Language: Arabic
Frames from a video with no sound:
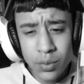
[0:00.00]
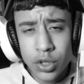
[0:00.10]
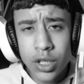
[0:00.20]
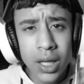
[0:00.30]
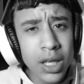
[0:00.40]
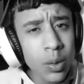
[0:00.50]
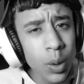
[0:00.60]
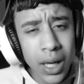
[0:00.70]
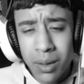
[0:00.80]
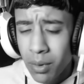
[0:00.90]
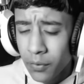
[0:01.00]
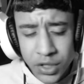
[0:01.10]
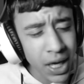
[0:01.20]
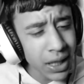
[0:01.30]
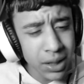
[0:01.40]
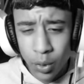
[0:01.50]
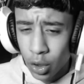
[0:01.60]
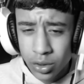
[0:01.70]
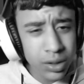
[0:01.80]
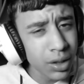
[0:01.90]
مشتركين ولكن مفيش حد
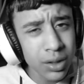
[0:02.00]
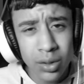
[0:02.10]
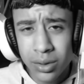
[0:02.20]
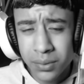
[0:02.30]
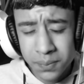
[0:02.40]
بيحط لايكات